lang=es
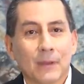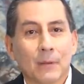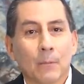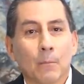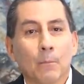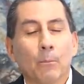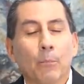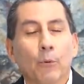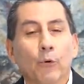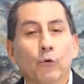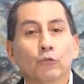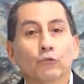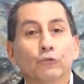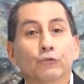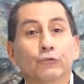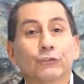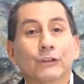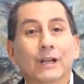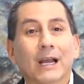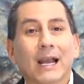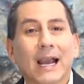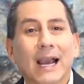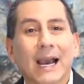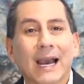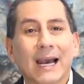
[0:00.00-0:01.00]

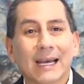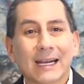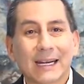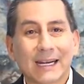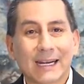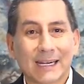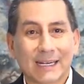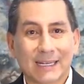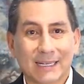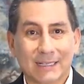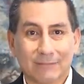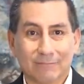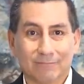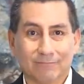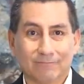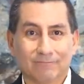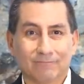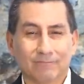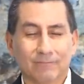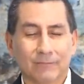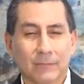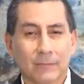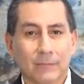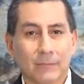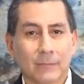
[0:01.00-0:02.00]
Buscar.
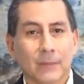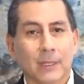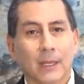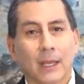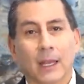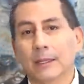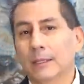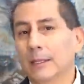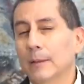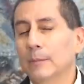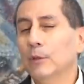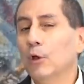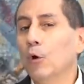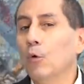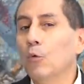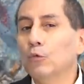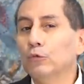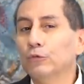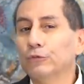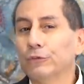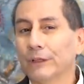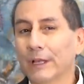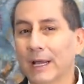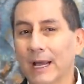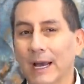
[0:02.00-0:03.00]
El término
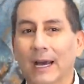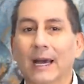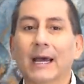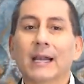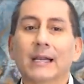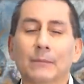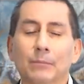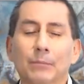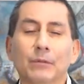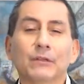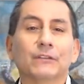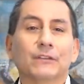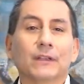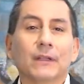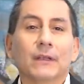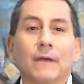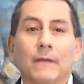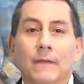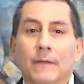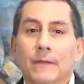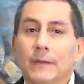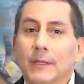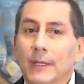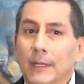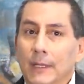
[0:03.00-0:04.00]
buscar, pues en la
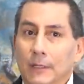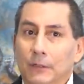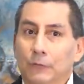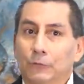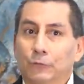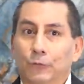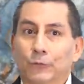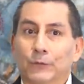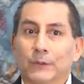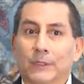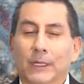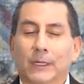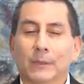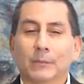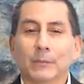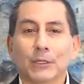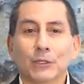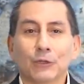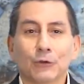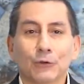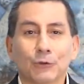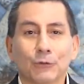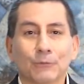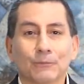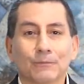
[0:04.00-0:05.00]
Biblia es un
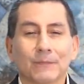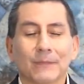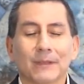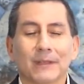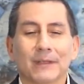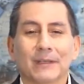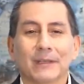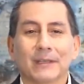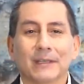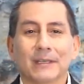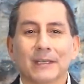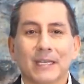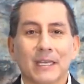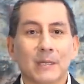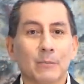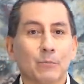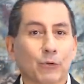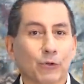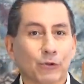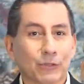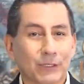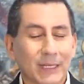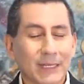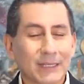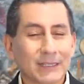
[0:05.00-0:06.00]
término
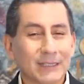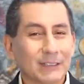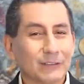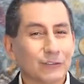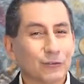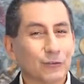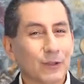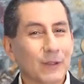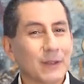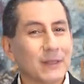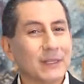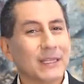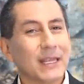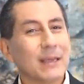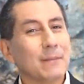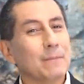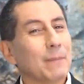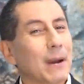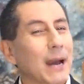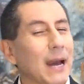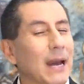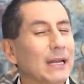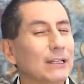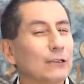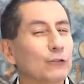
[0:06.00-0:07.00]
importante. Solamente hay
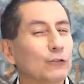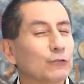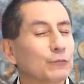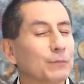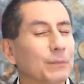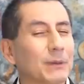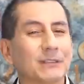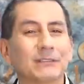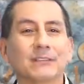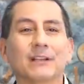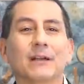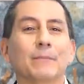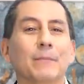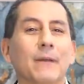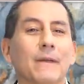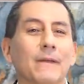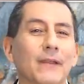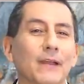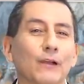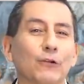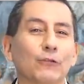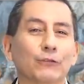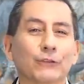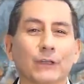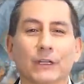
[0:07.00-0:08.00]
varios pasajes
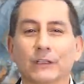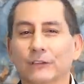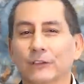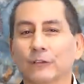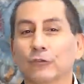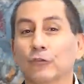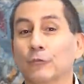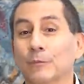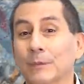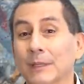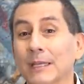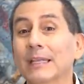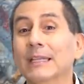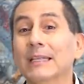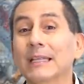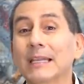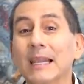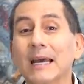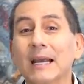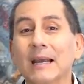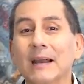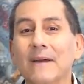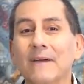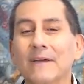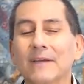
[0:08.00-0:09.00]
bíblicos que se nos vienen a
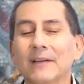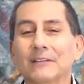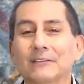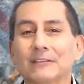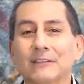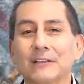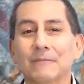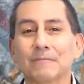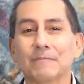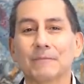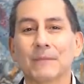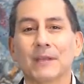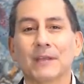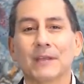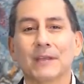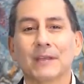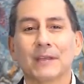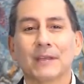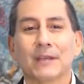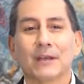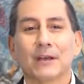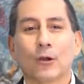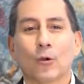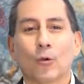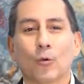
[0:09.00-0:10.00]
la cabeza
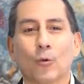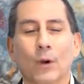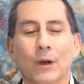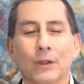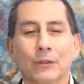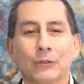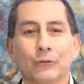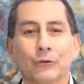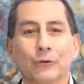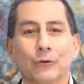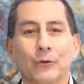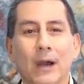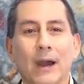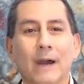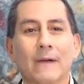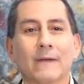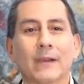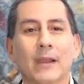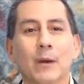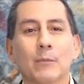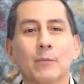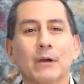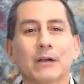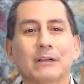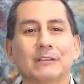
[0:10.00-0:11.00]
cuando
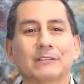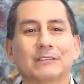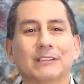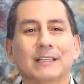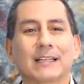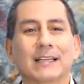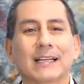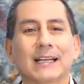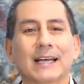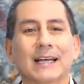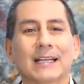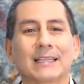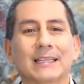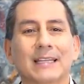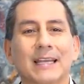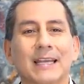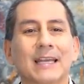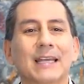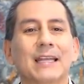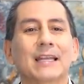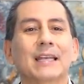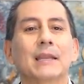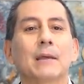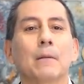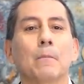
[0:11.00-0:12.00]
hablamos acerca
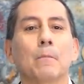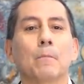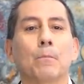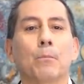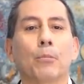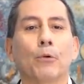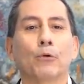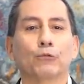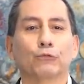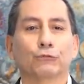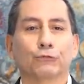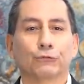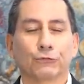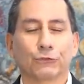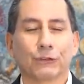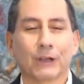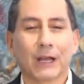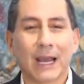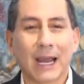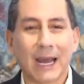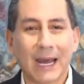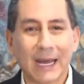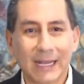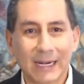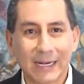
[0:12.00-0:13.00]
del
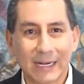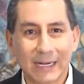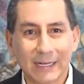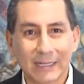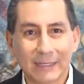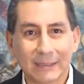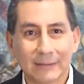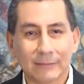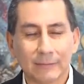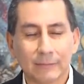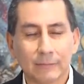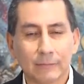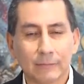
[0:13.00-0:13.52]
buscar.